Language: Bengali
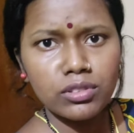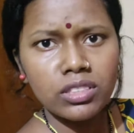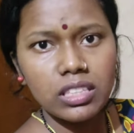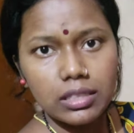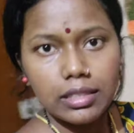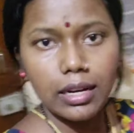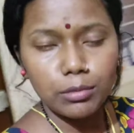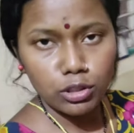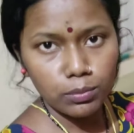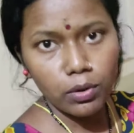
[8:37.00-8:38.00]
তিন দিনের
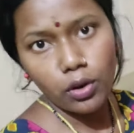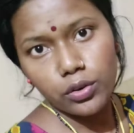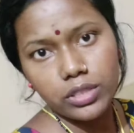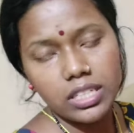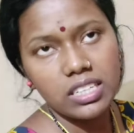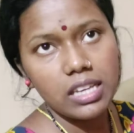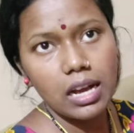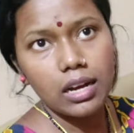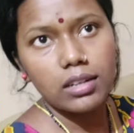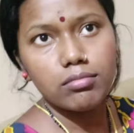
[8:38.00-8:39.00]
মতন ব্লগও দিইনি
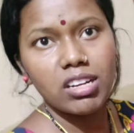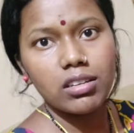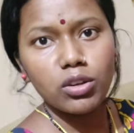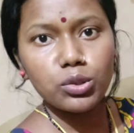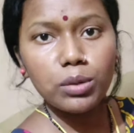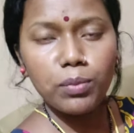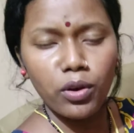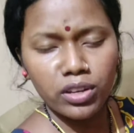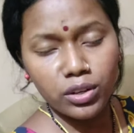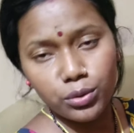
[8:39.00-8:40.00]
আর মানে অতটা
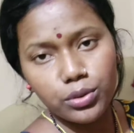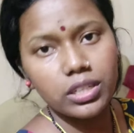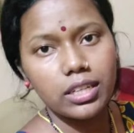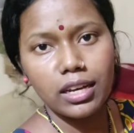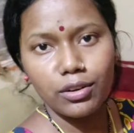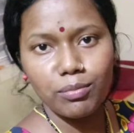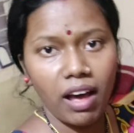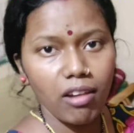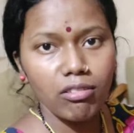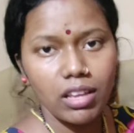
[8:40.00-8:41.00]
ব্লগিংও করিনি কারণ
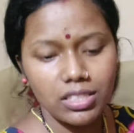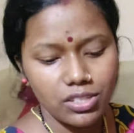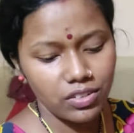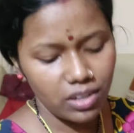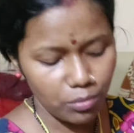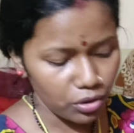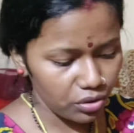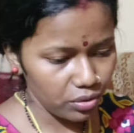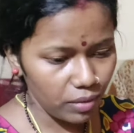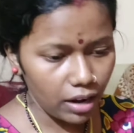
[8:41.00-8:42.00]
ভালোও লাগছিল না মন
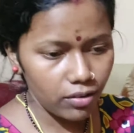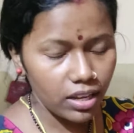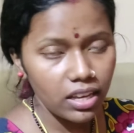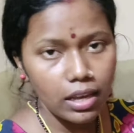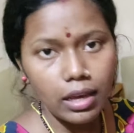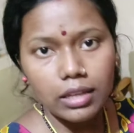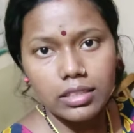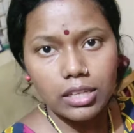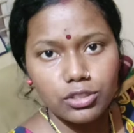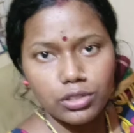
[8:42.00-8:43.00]
ভালো নেই
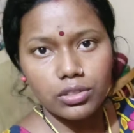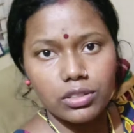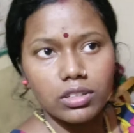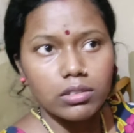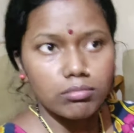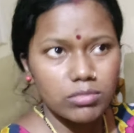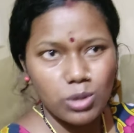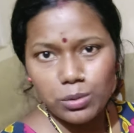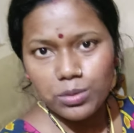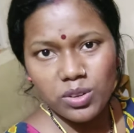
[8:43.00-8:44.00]
তার জন্য
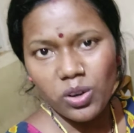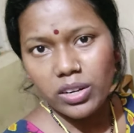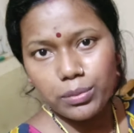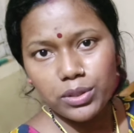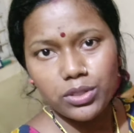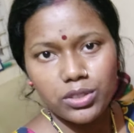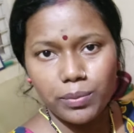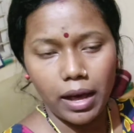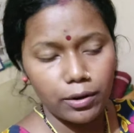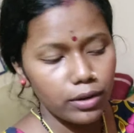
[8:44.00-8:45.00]
সবসময় ঘরের ভেতরে তো
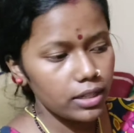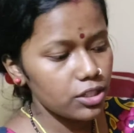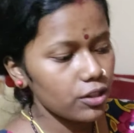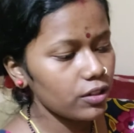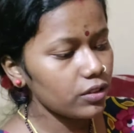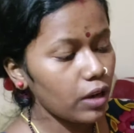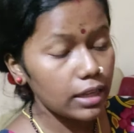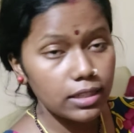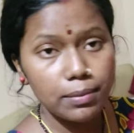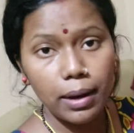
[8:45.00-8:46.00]
ভালো লাগছিল না তো
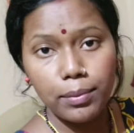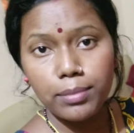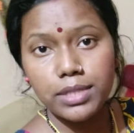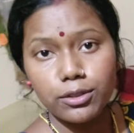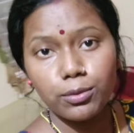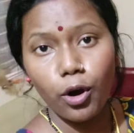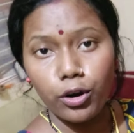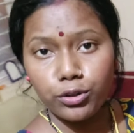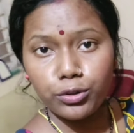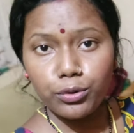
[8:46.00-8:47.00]
আজকে ভাবলাম যে একদম
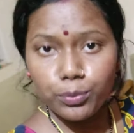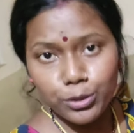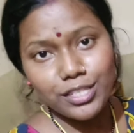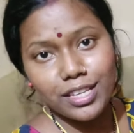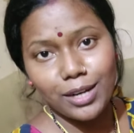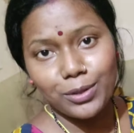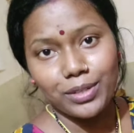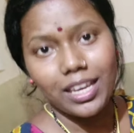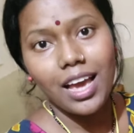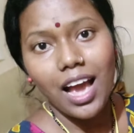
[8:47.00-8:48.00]
ঘরটরগুলো পরিষ্কার
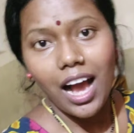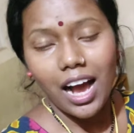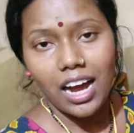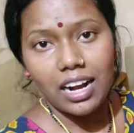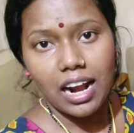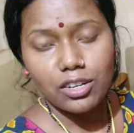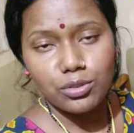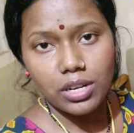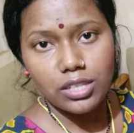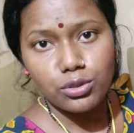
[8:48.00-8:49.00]
করি আর
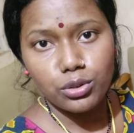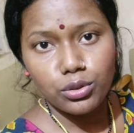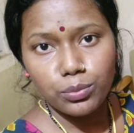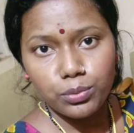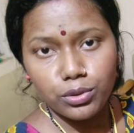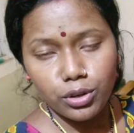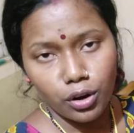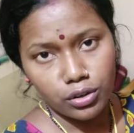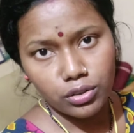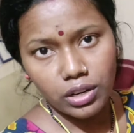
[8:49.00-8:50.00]
আরশোলার জন্য পুরো
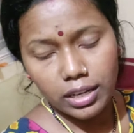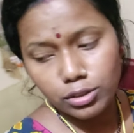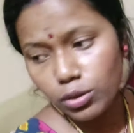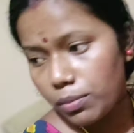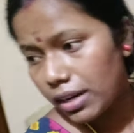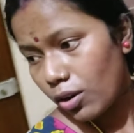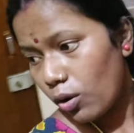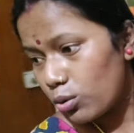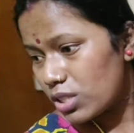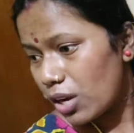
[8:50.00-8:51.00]
ঘরটর একদম মানে
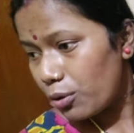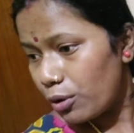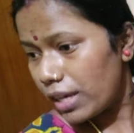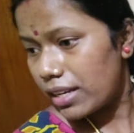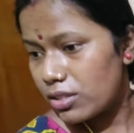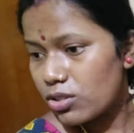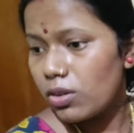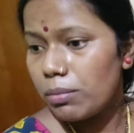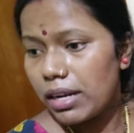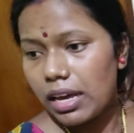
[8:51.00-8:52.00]
অগোছালো হয়ে গেছিলো
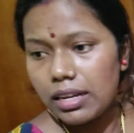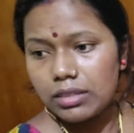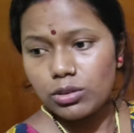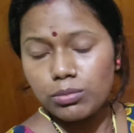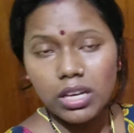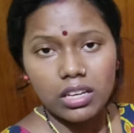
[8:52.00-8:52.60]
মানে একদম